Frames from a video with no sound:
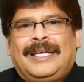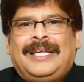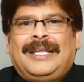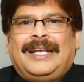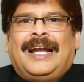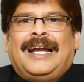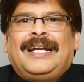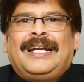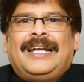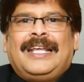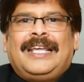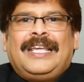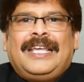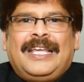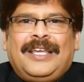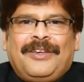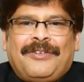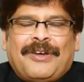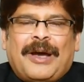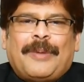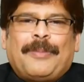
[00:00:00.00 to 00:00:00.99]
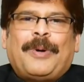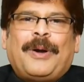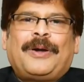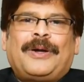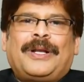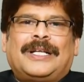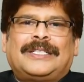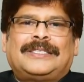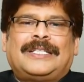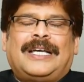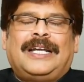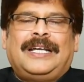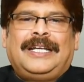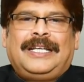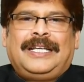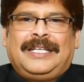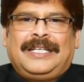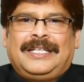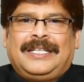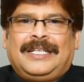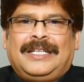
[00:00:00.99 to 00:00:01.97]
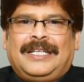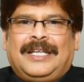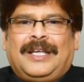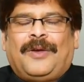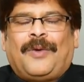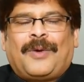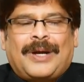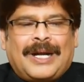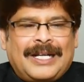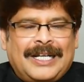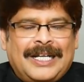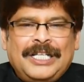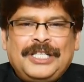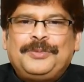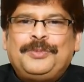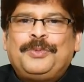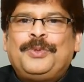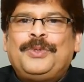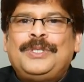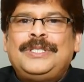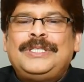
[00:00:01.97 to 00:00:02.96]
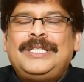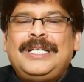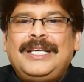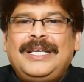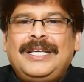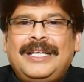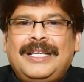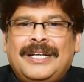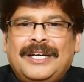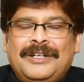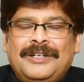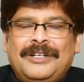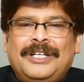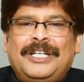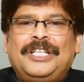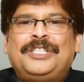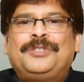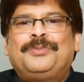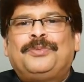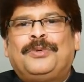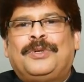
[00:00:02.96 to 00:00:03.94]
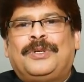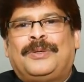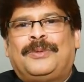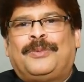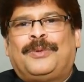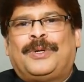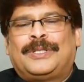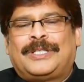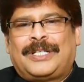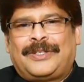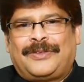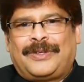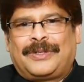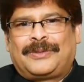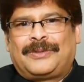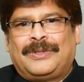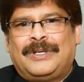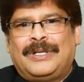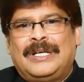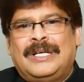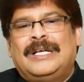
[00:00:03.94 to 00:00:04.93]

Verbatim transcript: ఇలాంటి ఈ వేపాకు రసాన్ని ఒక టీ స్పూన్ నుంచి రెండు టీ స్పూన్లు మోతాదు వరకు